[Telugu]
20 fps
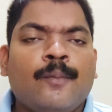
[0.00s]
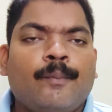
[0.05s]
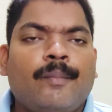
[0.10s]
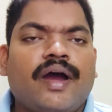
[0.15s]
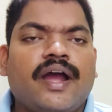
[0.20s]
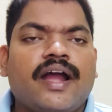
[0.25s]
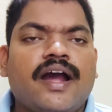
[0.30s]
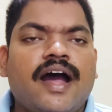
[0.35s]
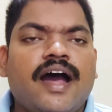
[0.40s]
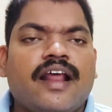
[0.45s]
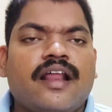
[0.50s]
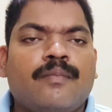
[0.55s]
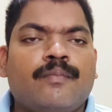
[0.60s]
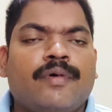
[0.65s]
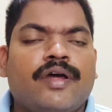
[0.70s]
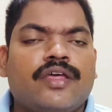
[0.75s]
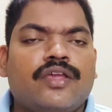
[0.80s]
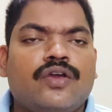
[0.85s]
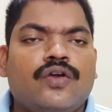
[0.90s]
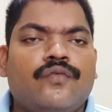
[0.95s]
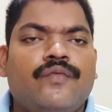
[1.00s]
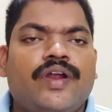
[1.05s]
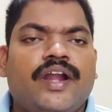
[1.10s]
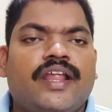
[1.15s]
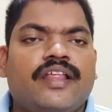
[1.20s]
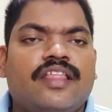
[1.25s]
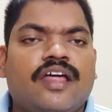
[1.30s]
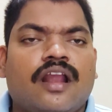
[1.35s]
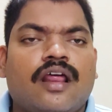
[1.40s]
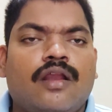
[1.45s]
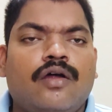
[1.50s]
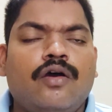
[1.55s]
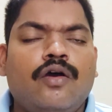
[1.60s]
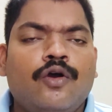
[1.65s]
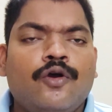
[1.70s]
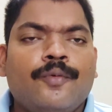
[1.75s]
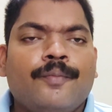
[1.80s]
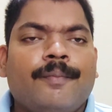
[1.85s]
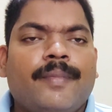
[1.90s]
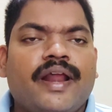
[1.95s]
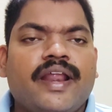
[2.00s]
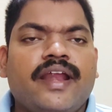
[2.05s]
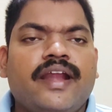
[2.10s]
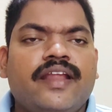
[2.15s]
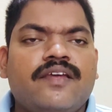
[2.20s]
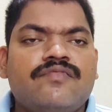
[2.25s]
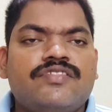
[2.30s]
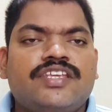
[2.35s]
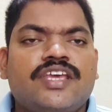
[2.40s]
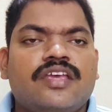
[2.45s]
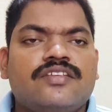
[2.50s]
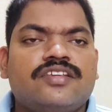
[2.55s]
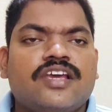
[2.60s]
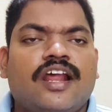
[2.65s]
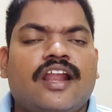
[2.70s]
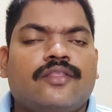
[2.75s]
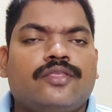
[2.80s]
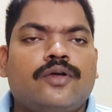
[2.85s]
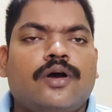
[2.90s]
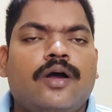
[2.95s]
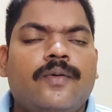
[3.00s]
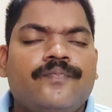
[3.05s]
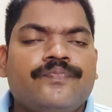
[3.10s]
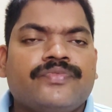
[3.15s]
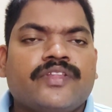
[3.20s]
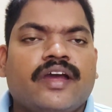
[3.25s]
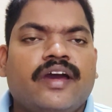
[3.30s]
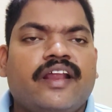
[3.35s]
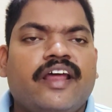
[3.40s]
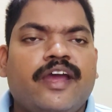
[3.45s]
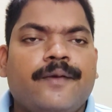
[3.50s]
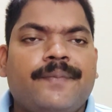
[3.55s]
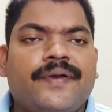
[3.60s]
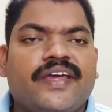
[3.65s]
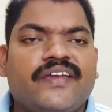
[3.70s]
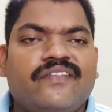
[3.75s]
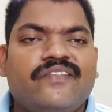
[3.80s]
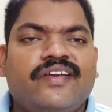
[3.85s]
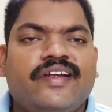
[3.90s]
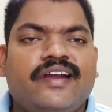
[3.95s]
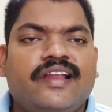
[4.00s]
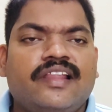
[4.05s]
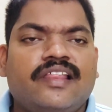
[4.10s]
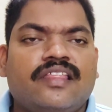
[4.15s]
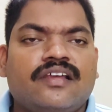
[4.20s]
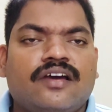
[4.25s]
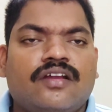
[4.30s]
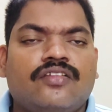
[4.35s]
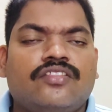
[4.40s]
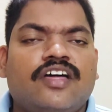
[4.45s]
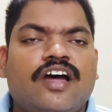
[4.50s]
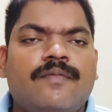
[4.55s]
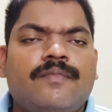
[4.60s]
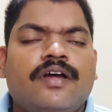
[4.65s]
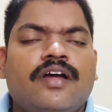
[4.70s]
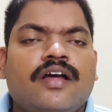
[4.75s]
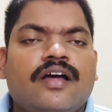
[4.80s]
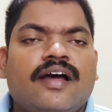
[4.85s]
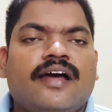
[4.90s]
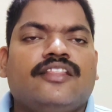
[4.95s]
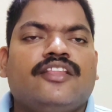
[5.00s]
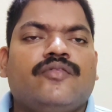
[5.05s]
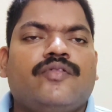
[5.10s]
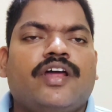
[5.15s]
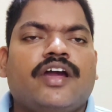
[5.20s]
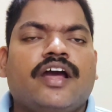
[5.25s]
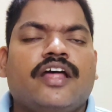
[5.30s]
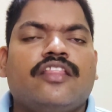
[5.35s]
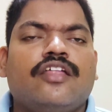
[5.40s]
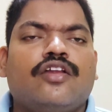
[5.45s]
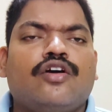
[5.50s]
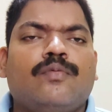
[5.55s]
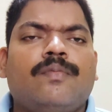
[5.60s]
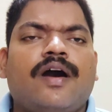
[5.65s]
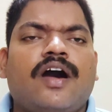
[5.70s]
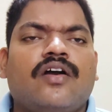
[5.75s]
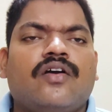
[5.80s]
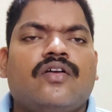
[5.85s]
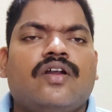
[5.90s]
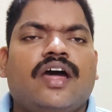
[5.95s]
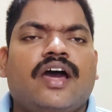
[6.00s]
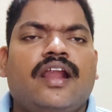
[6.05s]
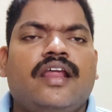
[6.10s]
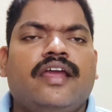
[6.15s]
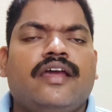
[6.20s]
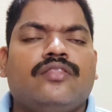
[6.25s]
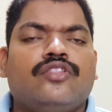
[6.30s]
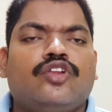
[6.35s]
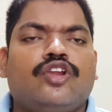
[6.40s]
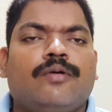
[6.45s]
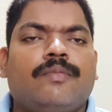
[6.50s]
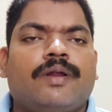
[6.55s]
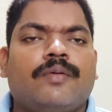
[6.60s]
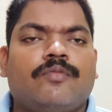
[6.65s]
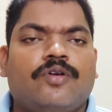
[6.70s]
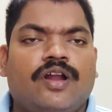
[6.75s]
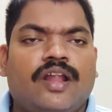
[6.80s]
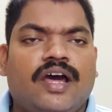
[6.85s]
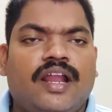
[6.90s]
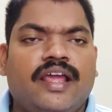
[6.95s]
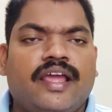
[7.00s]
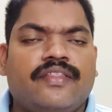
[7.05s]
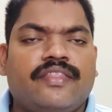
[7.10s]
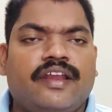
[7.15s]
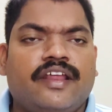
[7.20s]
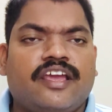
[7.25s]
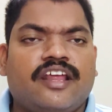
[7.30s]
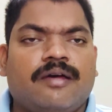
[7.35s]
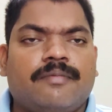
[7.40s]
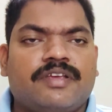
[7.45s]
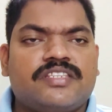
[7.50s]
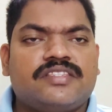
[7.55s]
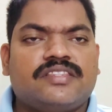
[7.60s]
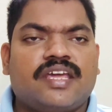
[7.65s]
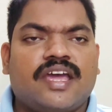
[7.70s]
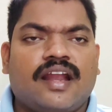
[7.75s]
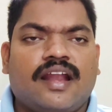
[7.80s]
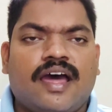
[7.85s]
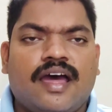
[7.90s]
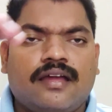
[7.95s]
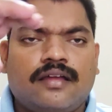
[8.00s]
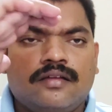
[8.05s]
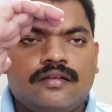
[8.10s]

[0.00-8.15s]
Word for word: బంగారం మరియు వెండి ధరలు మరిన్ని విశేషాలతో రేపటి వీడియోలు కలుద్దాం అంతవరకు అందరూ బాగుండాలి ఎందులో మనం ఉండాలి అందరికీ నమస్తే అన్న